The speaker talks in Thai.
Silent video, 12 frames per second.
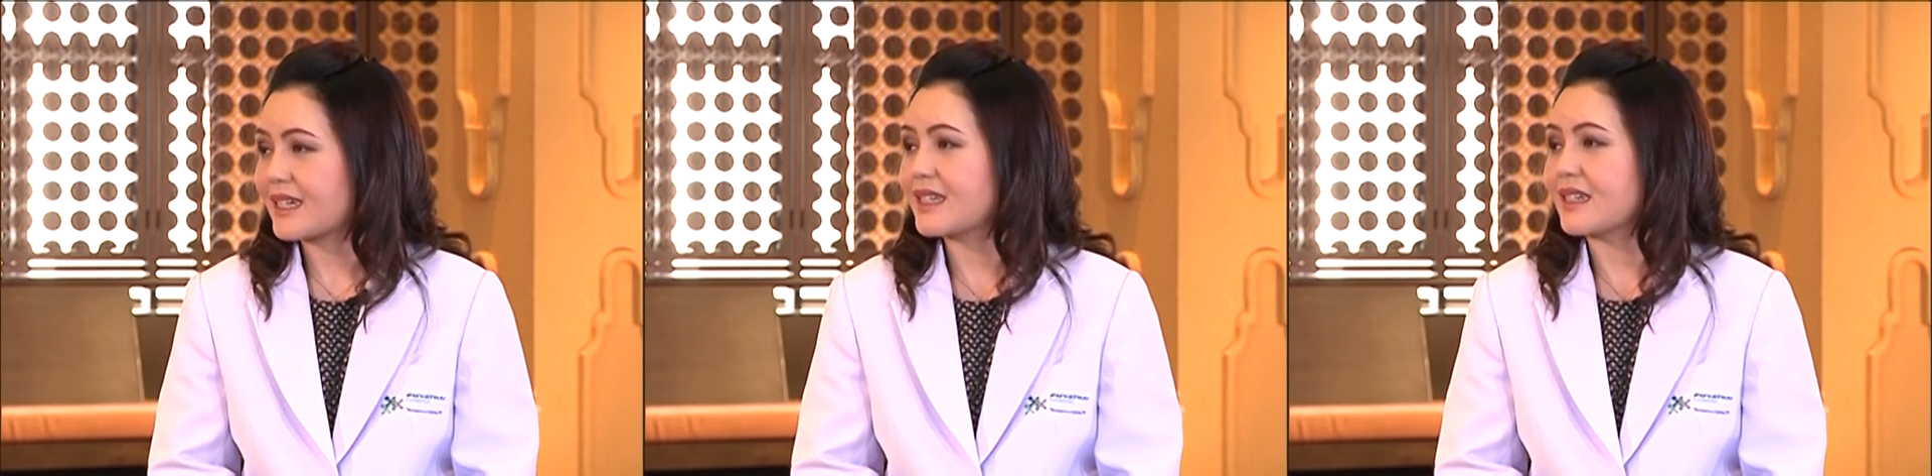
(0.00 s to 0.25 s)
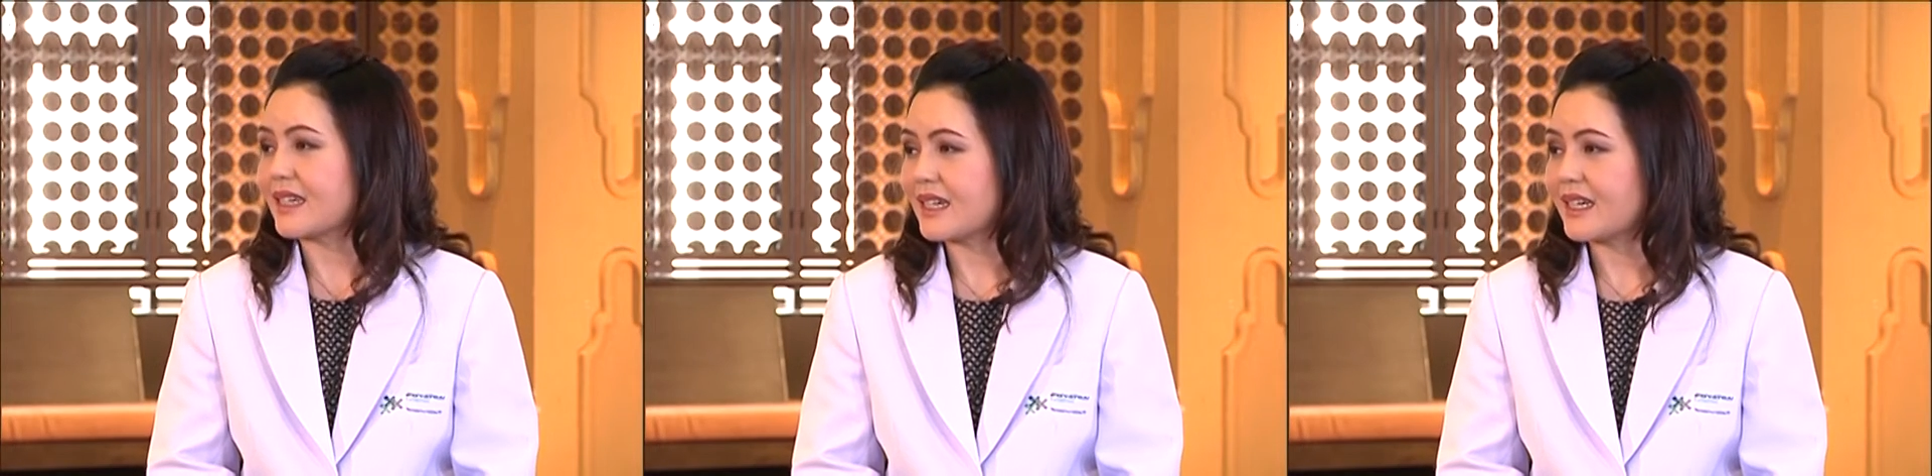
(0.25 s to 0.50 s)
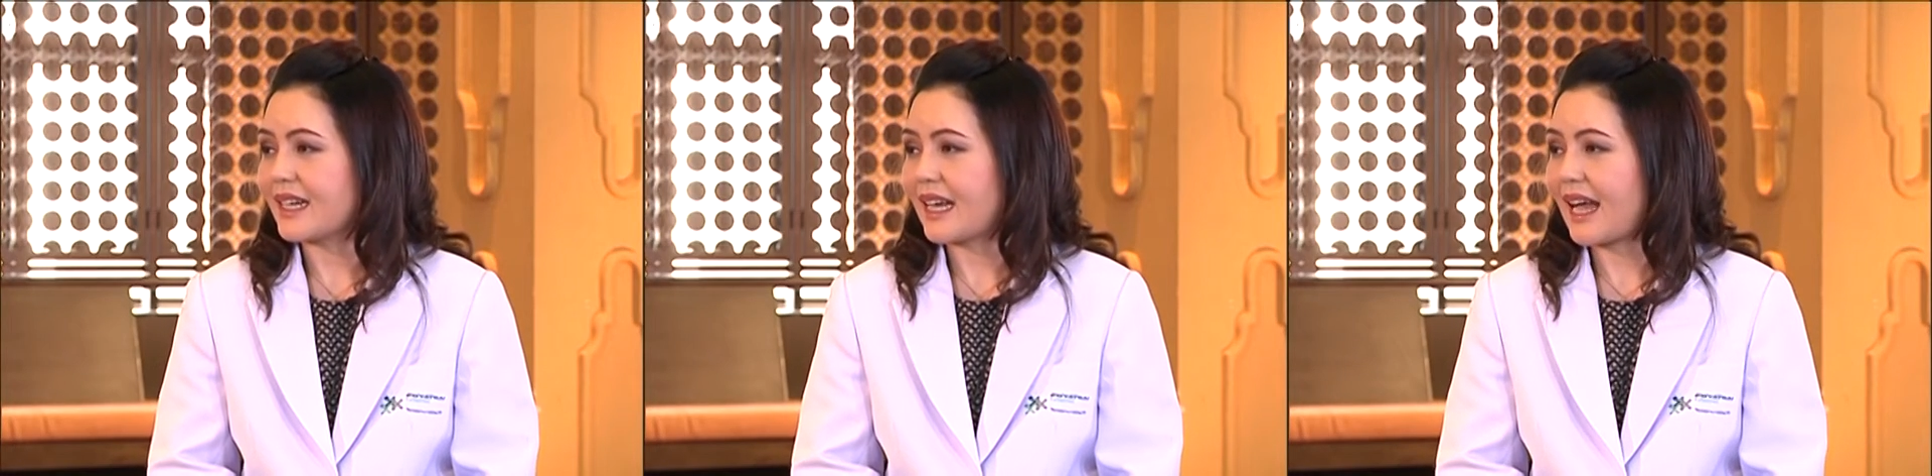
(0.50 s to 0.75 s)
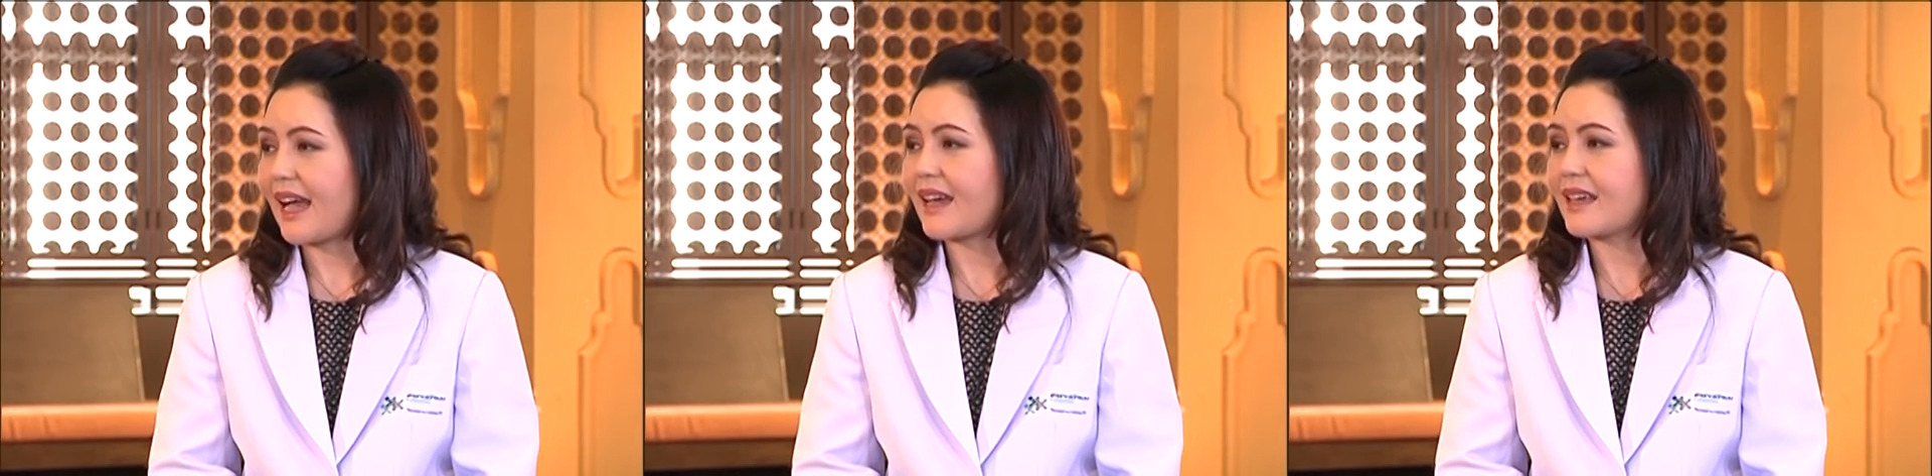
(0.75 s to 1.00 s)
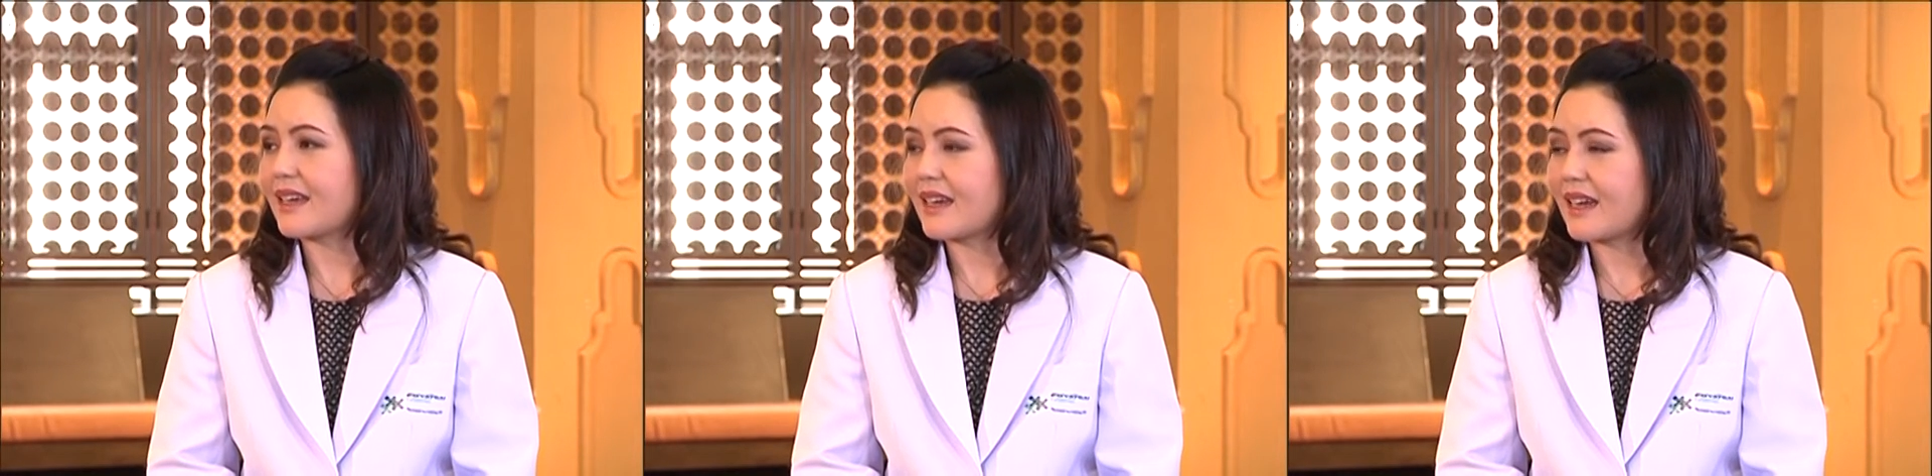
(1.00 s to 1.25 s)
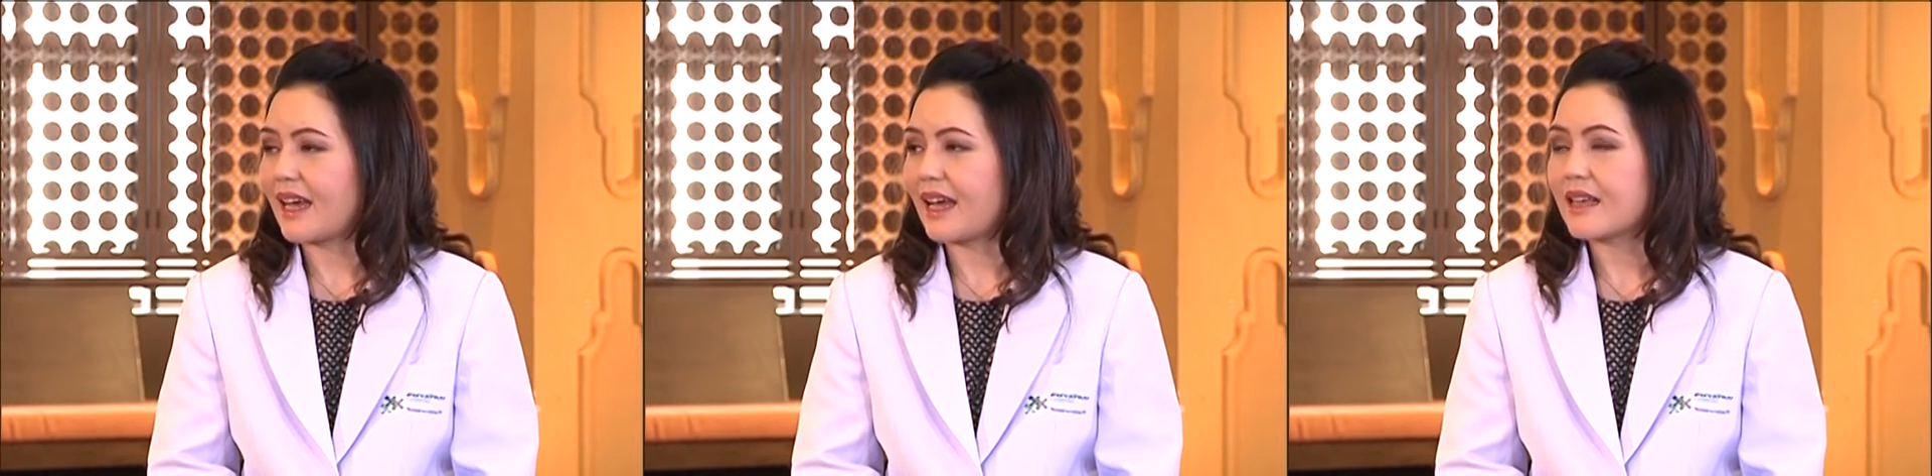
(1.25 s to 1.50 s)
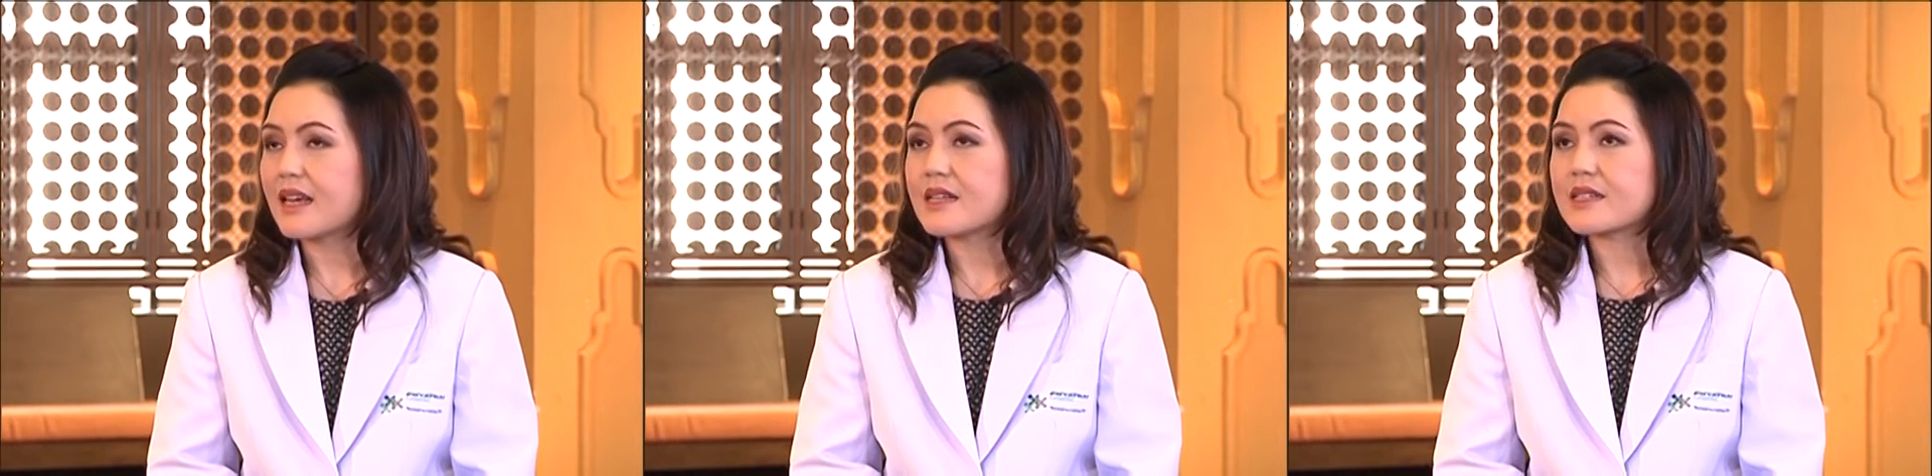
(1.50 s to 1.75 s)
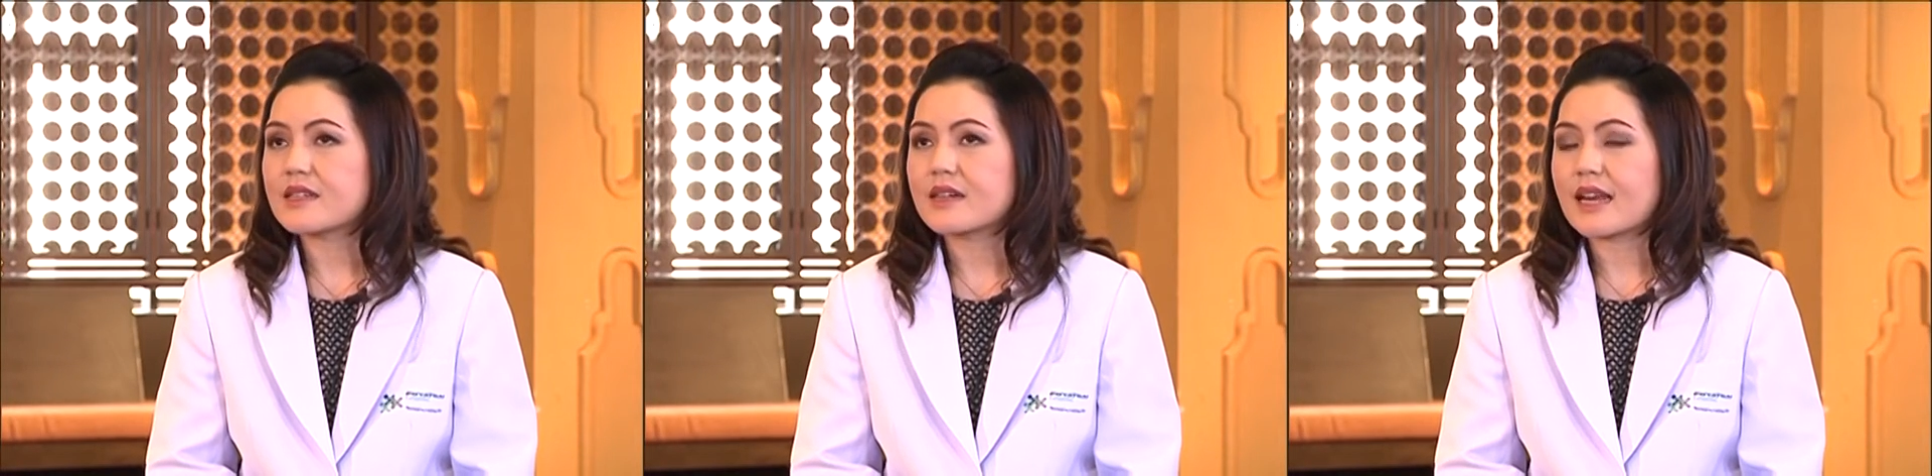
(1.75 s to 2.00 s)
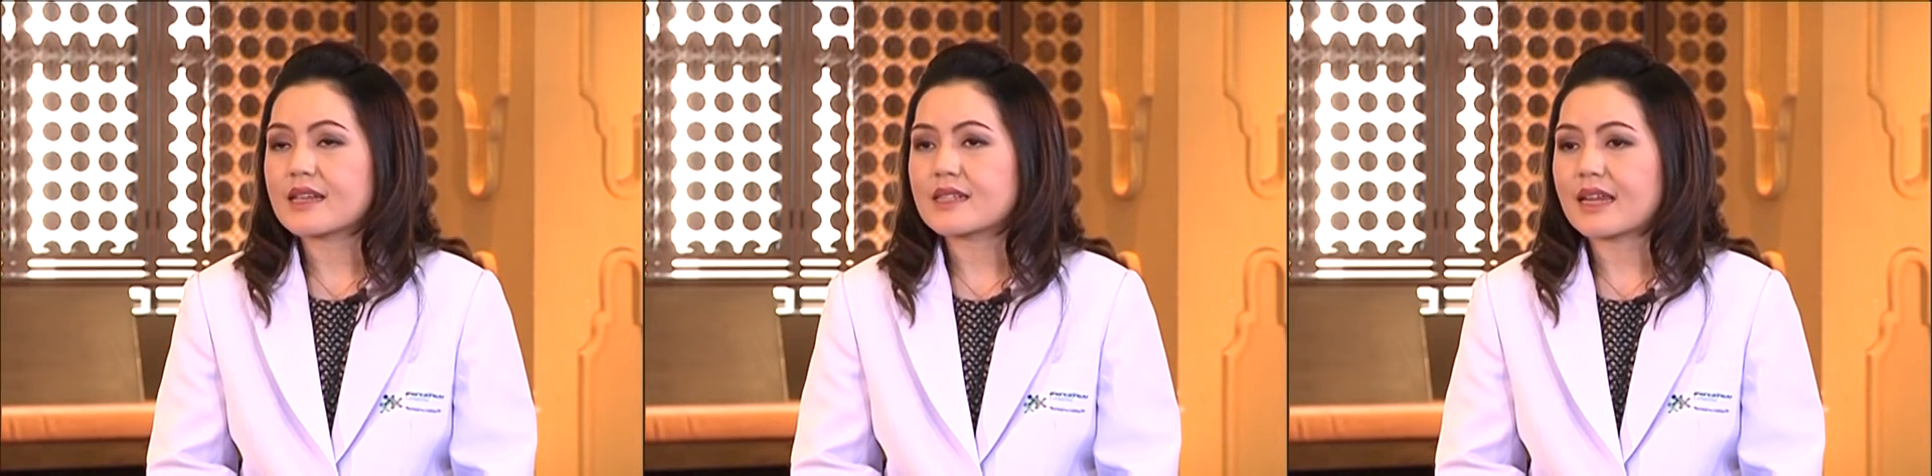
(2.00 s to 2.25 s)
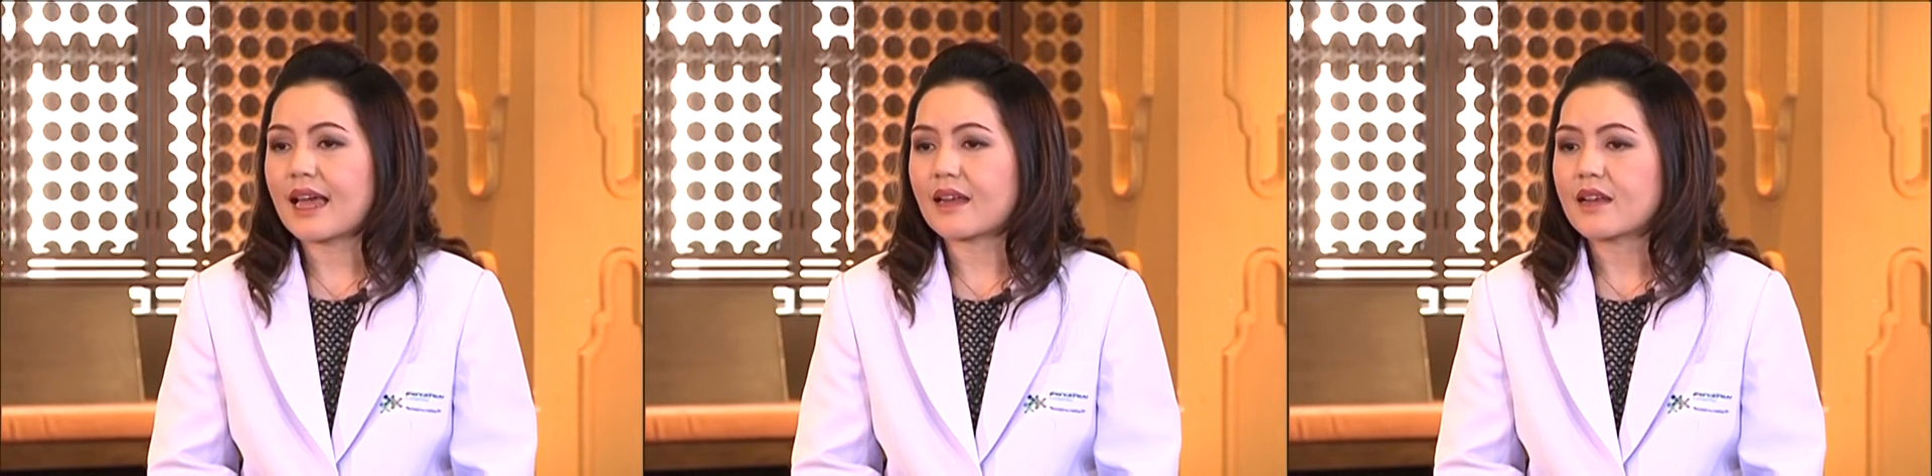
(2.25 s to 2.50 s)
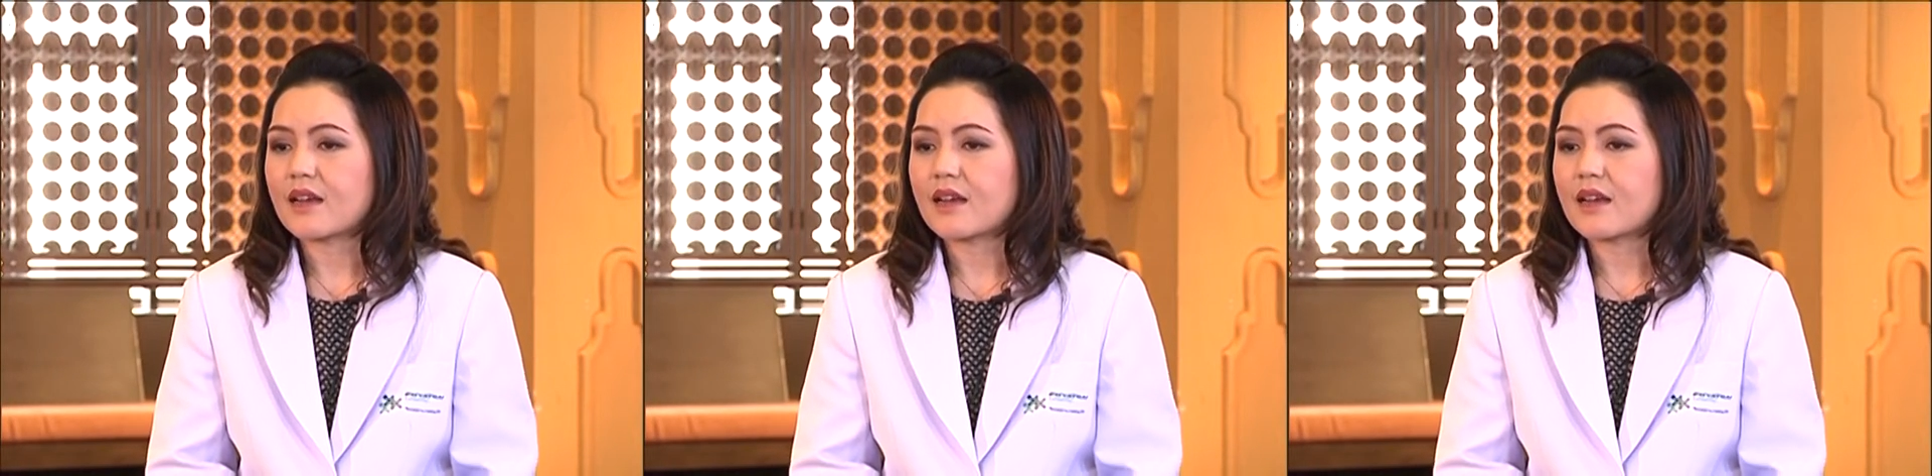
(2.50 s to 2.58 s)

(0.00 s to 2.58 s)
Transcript: เกิดเลยนะคคะนะคะซึ่งลักษณะ